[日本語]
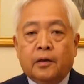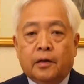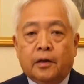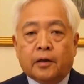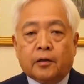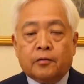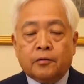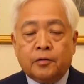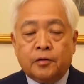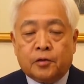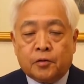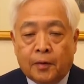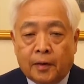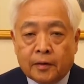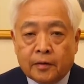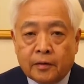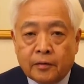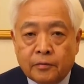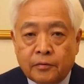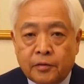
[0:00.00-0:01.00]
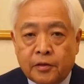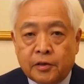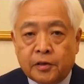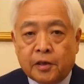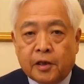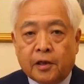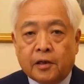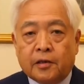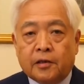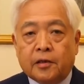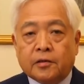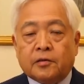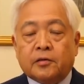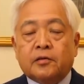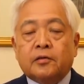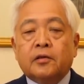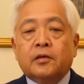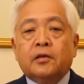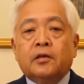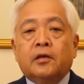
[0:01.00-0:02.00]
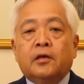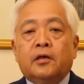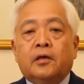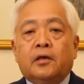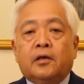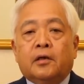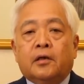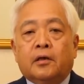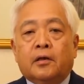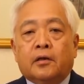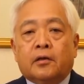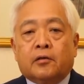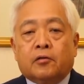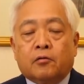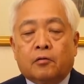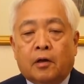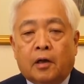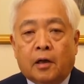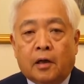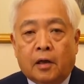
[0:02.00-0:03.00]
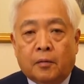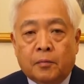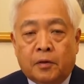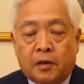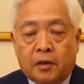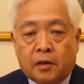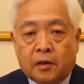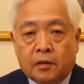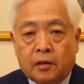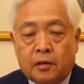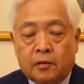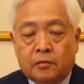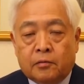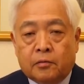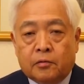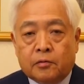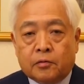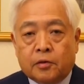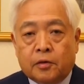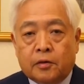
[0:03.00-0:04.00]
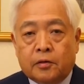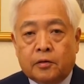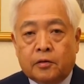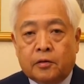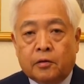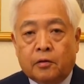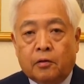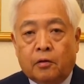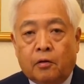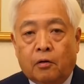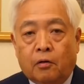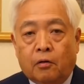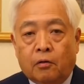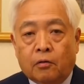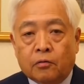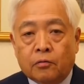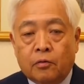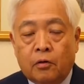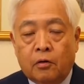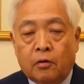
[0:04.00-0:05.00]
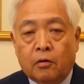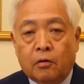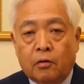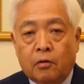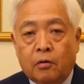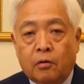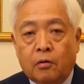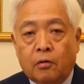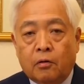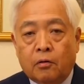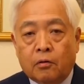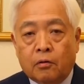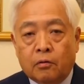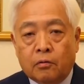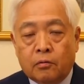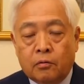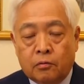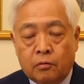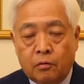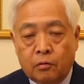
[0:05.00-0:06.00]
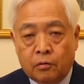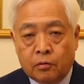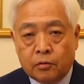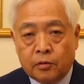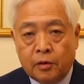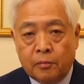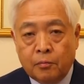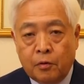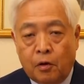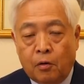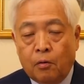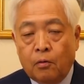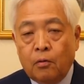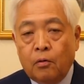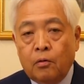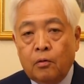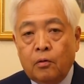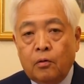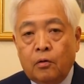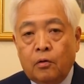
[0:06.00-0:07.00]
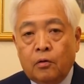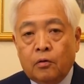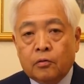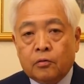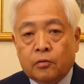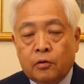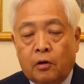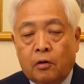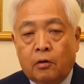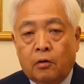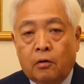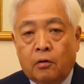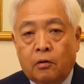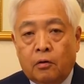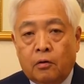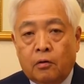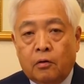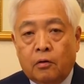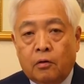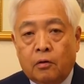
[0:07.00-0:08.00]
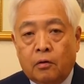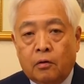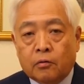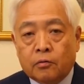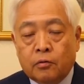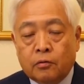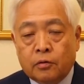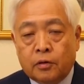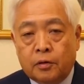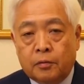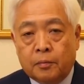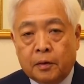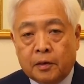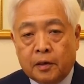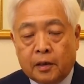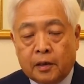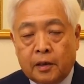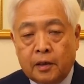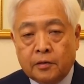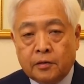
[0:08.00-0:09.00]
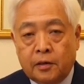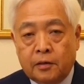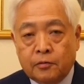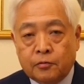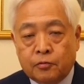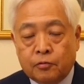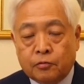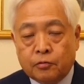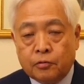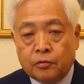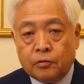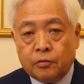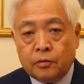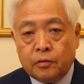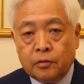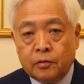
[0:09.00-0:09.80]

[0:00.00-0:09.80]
えこんにちは藤井元気です、えー、今日はアメリカ大統領選挙の今後の展望と特にまた経済予測